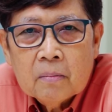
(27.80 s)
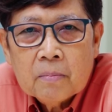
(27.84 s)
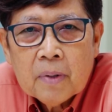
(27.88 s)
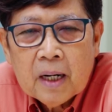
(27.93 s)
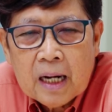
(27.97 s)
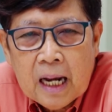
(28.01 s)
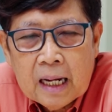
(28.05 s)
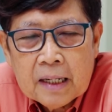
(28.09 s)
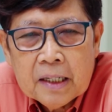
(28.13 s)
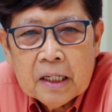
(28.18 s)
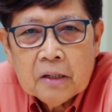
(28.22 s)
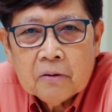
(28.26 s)
ป
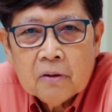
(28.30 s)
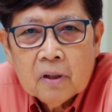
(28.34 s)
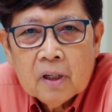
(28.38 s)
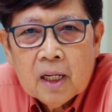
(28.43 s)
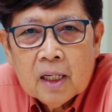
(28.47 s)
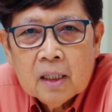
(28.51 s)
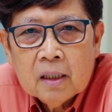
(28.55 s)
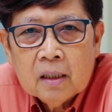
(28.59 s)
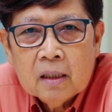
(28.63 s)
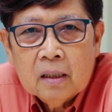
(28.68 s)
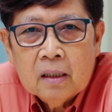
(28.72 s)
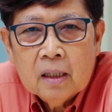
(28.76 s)
ระการเดียวเท่า
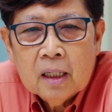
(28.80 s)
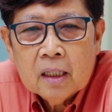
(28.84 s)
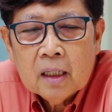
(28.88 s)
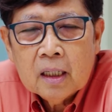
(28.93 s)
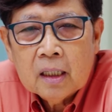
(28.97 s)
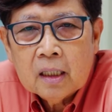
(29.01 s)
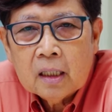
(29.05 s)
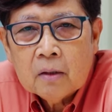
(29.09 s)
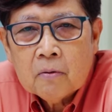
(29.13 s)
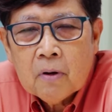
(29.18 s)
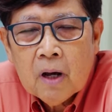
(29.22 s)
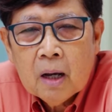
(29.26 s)
นั้นคือให้
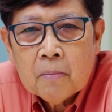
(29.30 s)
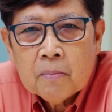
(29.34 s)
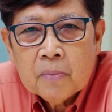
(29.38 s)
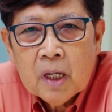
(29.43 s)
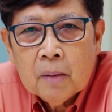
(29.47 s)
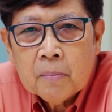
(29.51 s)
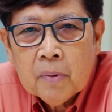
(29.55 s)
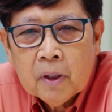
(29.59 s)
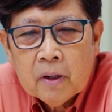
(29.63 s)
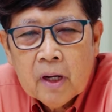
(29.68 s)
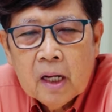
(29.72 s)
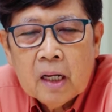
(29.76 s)
เกิดความ
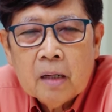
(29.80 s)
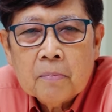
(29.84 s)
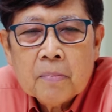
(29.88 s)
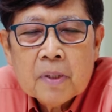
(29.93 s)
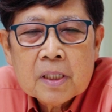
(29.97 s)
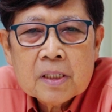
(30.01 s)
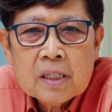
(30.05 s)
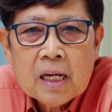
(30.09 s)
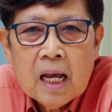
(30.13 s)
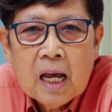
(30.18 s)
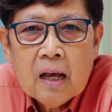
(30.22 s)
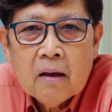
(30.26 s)
ยำเกรง
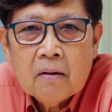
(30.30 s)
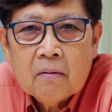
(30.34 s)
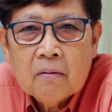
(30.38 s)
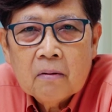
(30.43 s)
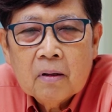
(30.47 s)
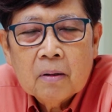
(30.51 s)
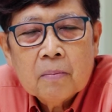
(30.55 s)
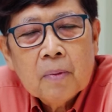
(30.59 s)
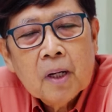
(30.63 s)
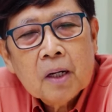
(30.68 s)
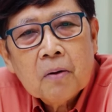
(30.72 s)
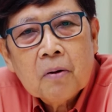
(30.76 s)
พระเจ้า
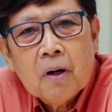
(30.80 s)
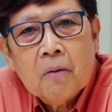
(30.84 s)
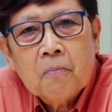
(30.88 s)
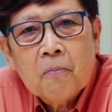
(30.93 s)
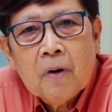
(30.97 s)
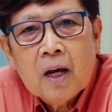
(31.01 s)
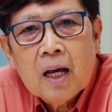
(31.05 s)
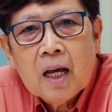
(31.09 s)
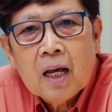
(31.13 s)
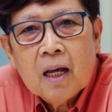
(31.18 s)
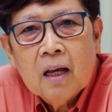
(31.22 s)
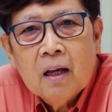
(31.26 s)
หมายความ
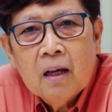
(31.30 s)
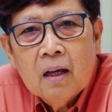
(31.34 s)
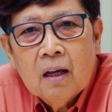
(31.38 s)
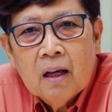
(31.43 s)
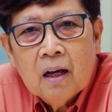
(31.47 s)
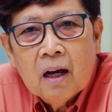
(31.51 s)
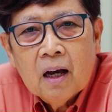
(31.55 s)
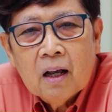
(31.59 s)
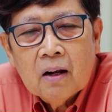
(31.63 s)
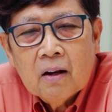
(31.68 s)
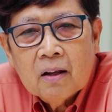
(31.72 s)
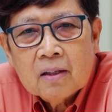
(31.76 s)
ว่า
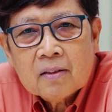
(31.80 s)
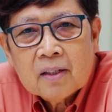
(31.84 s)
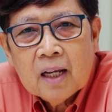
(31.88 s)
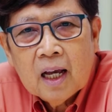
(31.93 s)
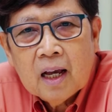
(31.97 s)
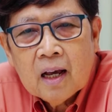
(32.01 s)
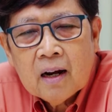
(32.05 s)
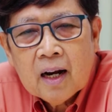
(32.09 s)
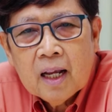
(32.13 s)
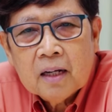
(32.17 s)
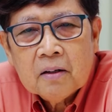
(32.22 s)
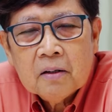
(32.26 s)
อัลลอฮ์
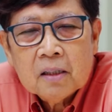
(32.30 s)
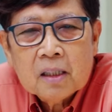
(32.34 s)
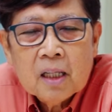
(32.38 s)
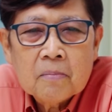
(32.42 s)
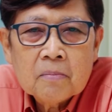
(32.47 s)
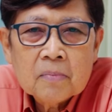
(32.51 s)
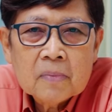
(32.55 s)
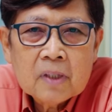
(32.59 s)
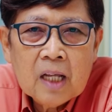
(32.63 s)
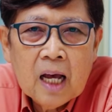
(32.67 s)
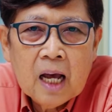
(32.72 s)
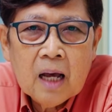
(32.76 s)
สั่งอะไรก็
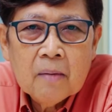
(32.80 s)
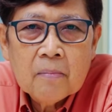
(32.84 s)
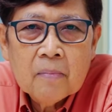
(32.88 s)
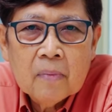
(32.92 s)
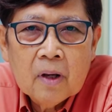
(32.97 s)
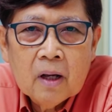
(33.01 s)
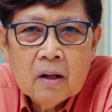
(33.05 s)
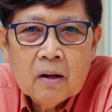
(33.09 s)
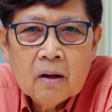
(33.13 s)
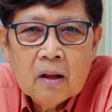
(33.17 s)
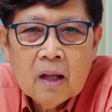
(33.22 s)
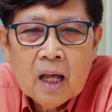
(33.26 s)
ทำตาม
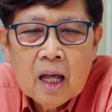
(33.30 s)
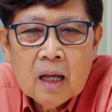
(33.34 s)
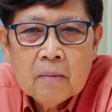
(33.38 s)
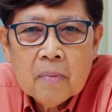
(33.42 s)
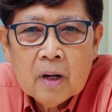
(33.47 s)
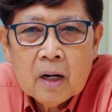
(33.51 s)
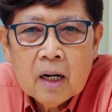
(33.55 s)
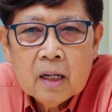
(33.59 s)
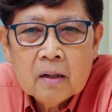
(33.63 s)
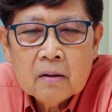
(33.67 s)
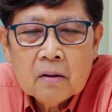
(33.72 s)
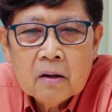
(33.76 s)
อัลลอฮ์ห้าม
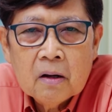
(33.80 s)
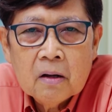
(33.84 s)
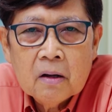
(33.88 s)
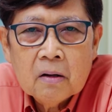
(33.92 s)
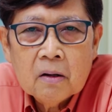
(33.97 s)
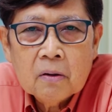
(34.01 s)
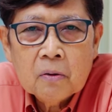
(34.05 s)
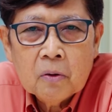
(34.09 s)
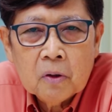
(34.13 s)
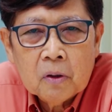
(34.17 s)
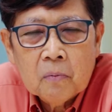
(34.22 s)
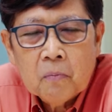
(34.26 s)
อะไรก็
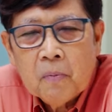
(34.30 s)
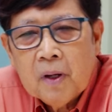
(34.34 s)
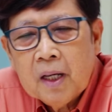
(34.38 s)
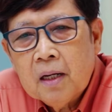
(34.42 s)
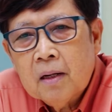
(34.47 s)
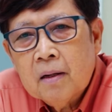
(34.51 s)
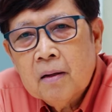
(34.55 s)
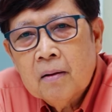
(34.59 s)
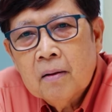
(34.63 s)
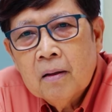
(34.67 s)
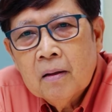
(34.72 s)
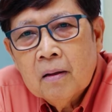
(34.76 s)
ลดเว้
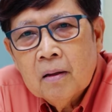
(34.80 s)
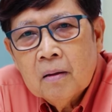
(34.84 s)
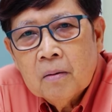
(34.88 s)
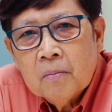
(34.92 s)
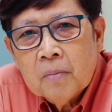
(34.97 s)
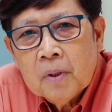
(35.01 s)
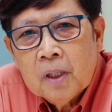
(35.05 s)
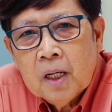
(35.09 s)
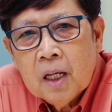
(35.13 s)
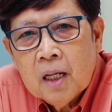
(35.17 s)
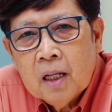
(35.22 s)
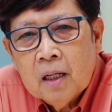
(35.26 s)
น
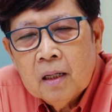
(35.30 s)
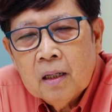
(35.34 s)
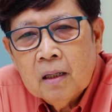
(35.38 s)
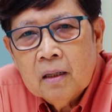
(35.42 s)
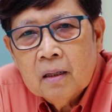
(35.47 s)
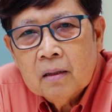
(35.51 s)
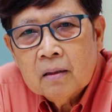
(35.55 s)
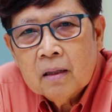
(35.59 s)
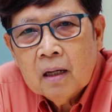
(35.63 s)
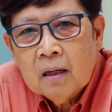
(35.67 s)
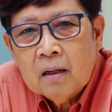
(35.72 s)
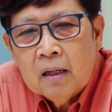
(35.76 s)
ดังนั้น
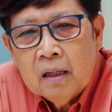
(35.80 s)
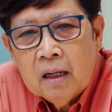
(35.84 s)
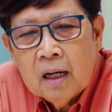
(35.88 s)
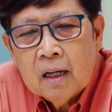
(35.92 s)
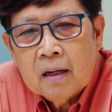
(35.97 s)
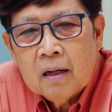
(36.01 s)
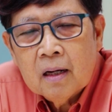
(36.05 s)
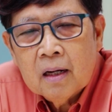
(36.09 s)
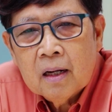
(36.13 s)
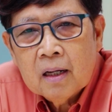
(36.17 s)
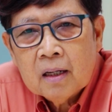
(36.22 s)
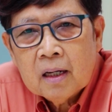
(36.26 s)
ทั้งเดือ
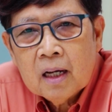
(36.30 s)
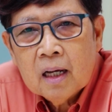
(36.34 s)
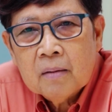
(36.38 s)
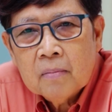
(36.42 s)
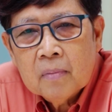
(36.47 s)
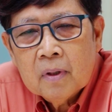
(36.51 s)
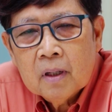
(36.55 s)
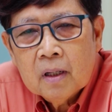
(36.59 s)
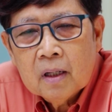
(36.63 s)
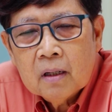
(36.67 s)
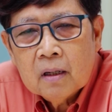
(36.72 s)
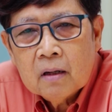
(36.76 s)
นนะครับ
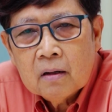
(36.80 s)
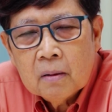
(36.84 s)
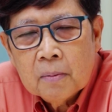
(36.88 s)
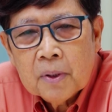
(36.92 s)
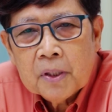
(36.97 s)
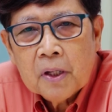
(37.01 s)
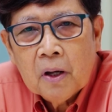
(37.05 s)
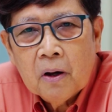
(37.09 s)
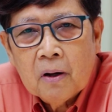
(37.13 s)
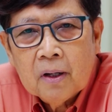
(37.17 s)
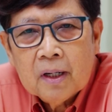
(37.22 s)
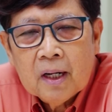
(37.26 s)
รอ
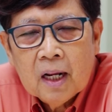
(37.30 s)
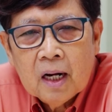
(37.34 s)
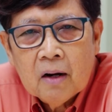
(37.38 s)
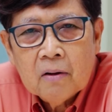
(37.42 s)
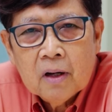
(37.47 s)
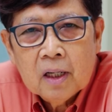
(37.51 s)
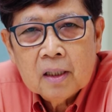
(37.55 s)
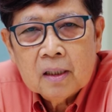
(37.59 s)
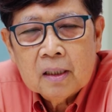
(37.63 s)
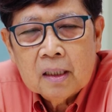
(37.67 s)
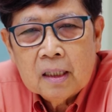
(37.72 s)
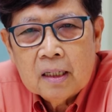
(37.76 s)
มฎอนเนี่ย
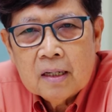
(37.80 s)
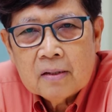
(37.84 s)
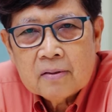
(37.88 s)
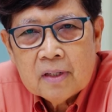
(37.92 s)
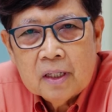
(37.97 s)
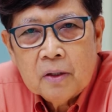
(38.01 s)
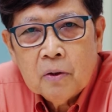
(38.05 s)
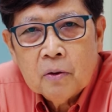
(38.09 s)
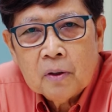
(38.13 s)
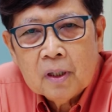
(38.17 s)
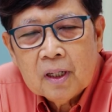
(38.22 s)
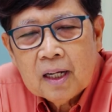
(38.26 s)
เราก็ถือ
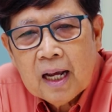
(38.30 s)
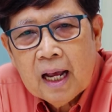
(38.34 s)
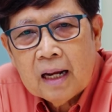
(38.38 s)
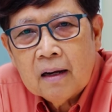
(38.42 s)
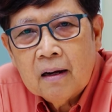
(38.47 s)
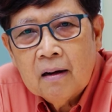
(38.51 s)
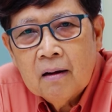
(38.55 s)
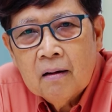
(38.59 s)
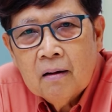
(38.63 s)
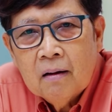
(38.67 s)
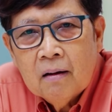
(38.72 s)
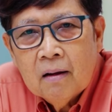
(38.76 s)
สินอดกัน
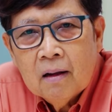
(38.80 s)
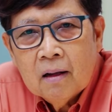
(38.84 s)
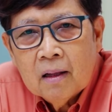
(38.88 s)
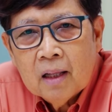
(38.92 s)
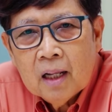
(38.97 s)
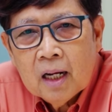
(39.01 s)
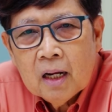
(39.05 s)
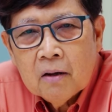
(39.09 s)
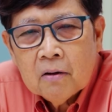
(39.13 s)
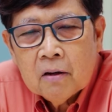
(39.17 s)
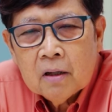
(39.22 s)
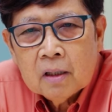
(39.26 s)

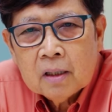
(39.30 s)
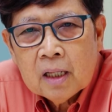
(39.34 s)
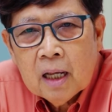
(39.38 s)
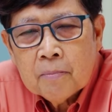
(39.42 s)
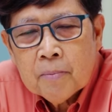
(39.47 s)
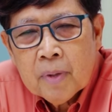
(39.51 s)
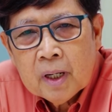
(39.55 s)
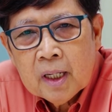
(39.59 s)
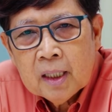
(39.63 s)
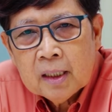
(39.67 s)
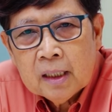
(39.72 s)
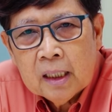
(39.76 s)
แล้วเราก็
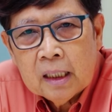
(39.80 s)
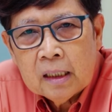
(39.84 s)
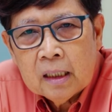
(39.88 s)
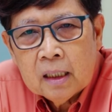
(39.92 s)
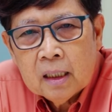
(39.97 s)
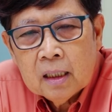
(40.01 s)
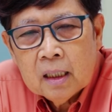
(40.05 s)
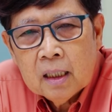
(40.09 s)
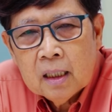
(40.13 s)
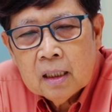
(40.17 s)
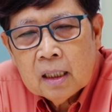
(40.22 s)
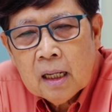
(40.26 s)
ทำภารกิจ
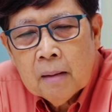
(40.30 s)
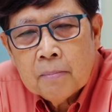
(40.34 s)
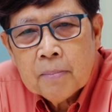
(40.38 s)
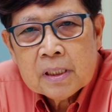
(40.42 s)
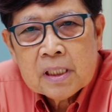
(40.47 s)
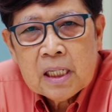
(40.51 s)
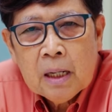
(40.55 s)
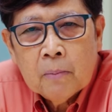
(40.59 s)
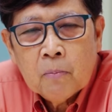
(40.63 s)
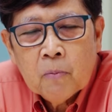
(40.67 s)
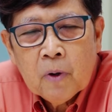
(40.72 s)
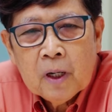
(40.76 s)
ที่ทำป
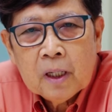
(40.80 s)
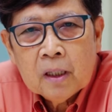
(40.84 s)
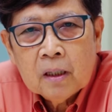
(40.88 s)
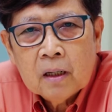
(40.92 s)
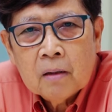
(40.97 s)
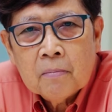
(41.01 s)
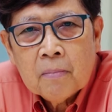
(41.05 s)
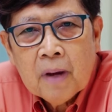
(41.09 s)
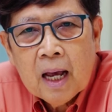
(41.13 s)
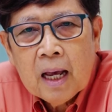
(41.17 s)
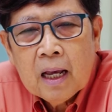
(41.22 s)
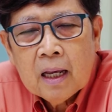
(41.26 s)
ระจำวัน
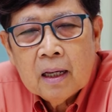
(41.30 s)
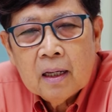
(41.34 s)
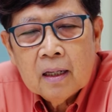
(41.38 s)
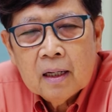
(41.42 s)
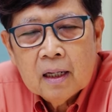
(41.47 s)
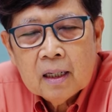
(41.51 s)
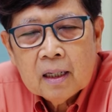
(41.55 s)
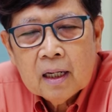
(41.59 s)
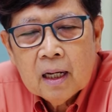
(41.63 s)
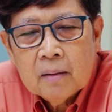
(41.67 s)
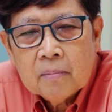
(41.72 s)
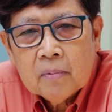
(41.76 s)
กันมา
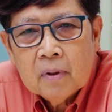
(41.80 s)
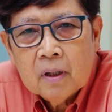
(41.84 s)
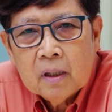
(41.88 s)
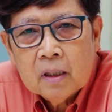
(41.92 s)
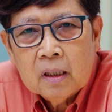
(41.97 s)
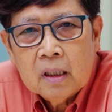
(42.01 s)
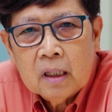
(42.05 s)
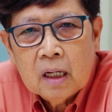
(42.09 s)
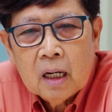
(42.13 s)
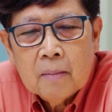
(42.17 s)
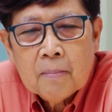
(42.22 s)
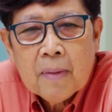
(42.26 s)
นะครับ
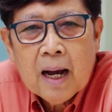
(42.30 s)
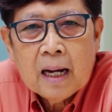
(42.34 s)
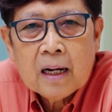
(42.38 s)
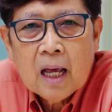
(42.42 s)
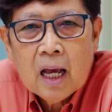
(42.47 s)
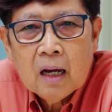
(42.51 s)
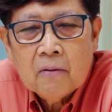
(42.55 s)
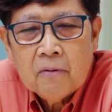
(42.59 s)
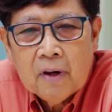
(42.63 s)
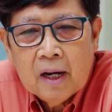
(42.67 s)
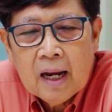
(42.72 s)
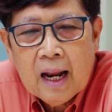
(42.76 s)
คือละหมาด
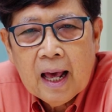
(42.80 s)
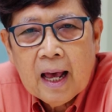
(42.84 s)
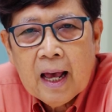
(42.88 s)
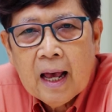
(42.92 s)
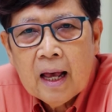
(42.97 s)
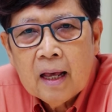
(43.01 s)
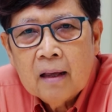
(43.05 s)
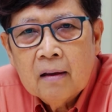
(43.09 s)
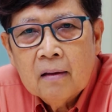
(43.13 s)
5เวลา